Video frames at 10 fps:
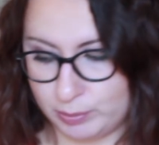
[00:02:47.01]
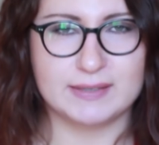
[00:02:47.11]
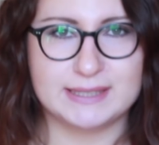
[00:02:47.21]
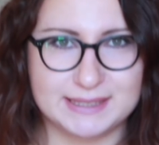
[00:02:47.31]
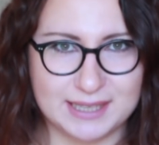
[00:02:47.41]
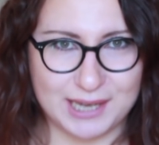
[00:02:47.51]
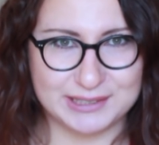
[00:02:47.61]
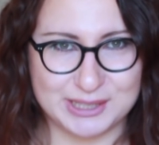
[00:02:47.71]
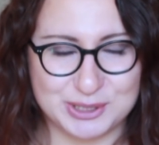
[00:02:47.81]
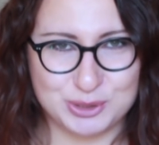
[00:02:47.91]
Давайте
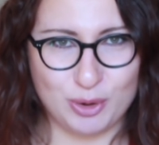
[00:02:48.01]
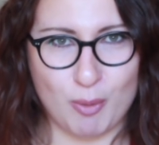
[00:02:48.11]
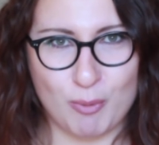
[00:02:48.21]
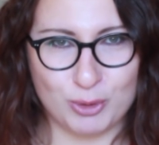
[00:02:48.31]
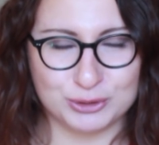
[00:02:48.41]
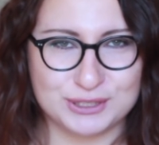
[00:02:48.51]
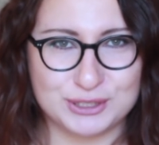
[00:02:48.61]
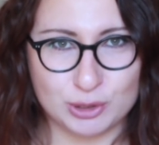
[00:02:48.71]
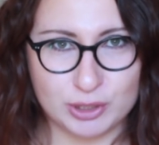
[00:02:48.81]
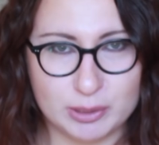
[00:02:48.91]
отойдем от
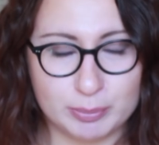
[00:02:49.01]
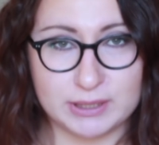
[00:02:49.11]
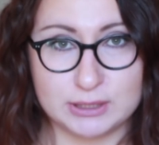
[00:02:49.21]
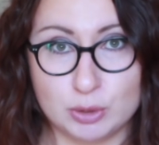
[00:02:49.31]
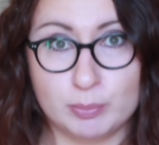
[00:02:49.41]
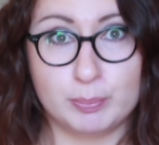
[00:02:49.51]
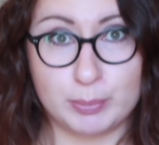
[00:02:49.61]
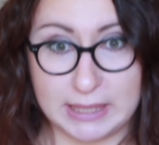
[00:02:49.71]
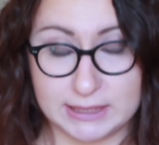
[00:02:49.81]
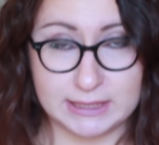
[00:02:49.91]
теории, перейдем к
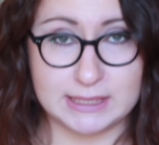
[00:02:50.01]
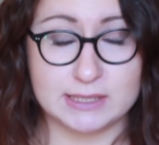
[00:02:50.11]
практике.